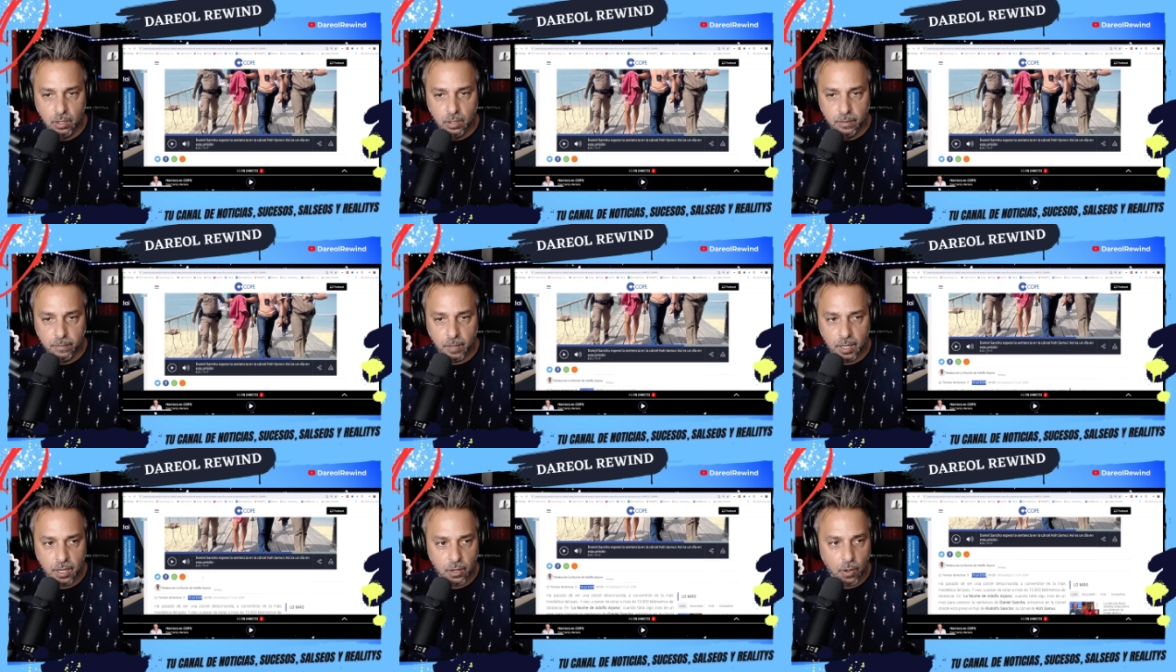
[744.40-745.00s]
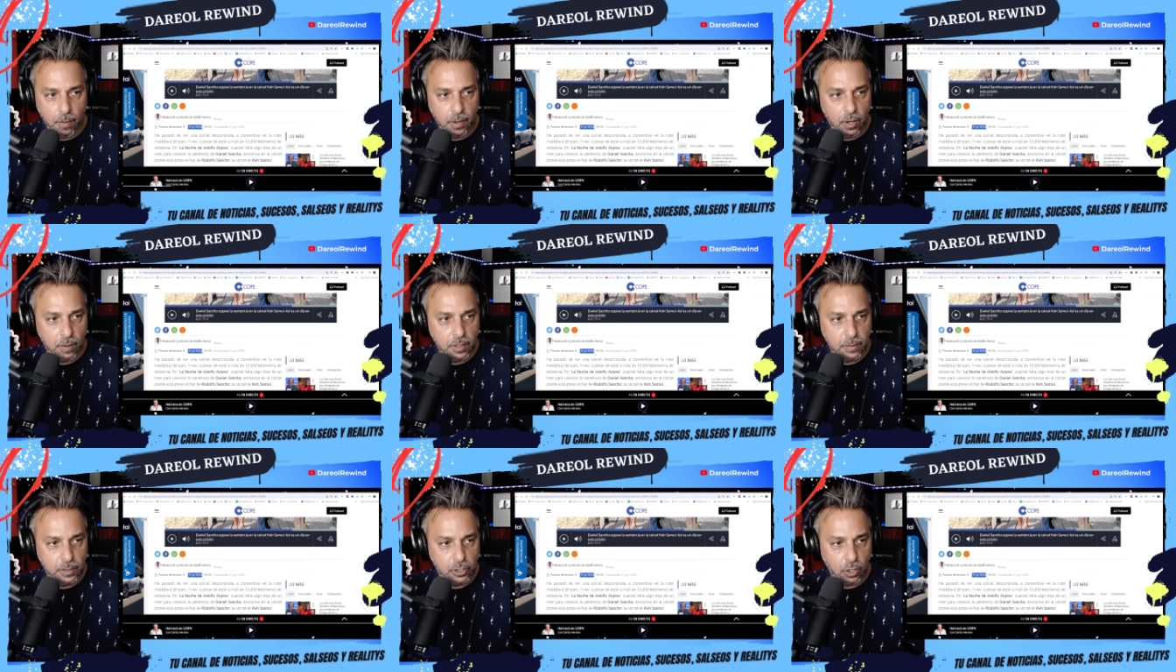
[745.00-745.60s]
Lo,
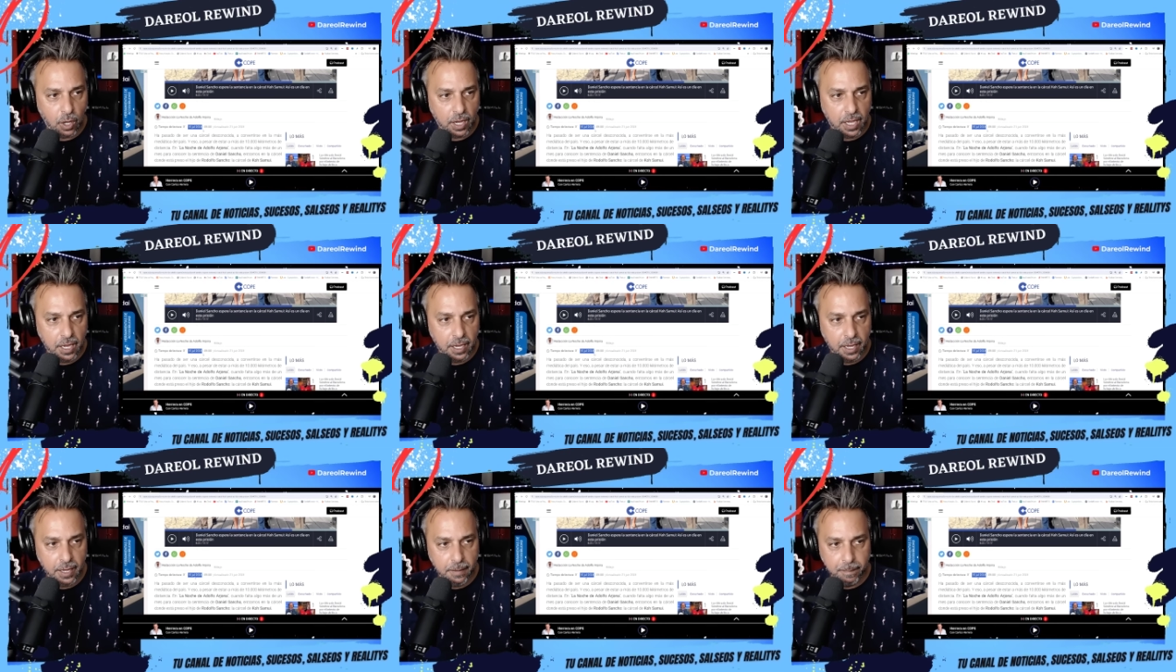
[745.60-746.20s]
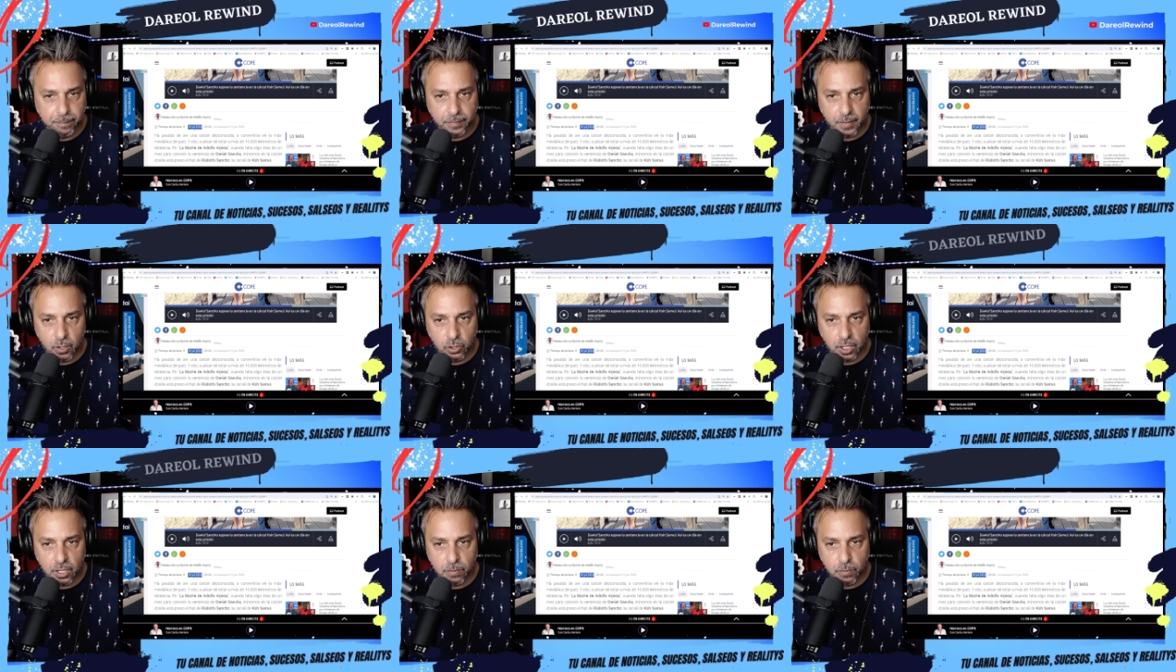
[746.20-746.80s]
habéis visto aquí, ¿eh? Lo
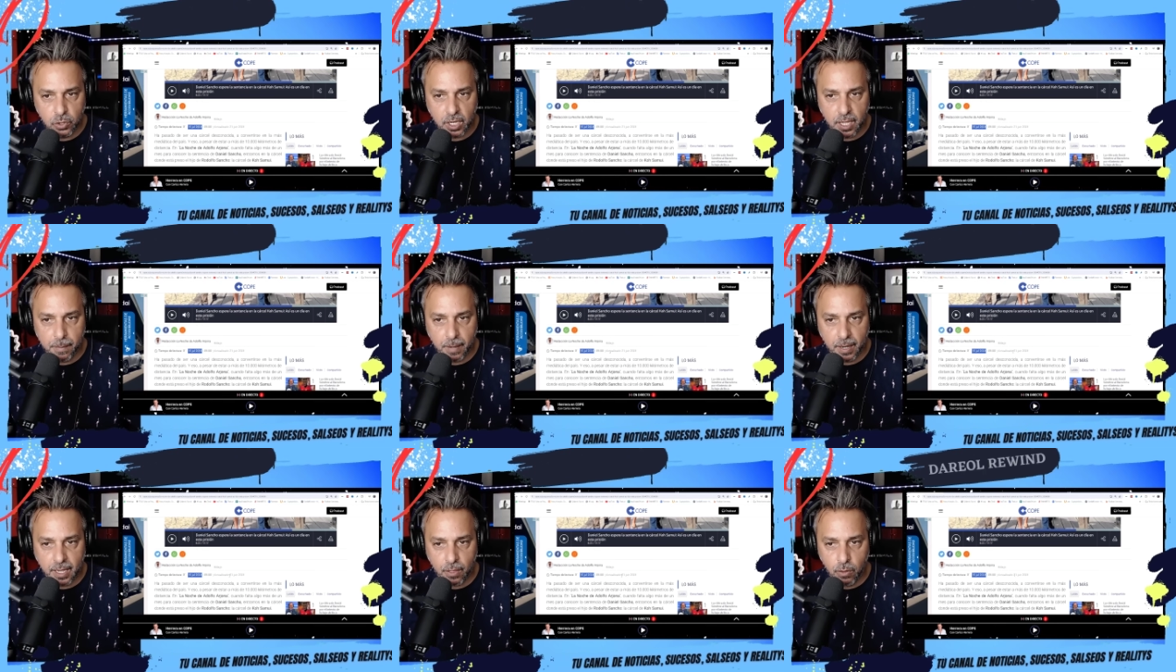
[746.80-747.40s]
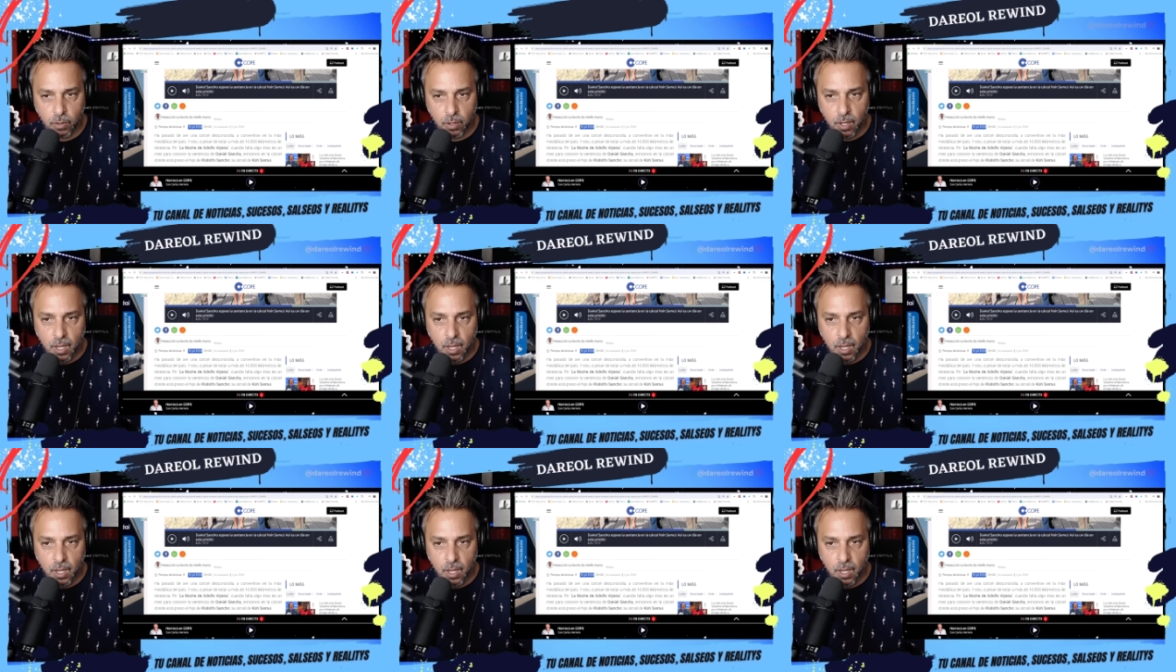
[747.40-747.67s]
tenemos aquí marcado.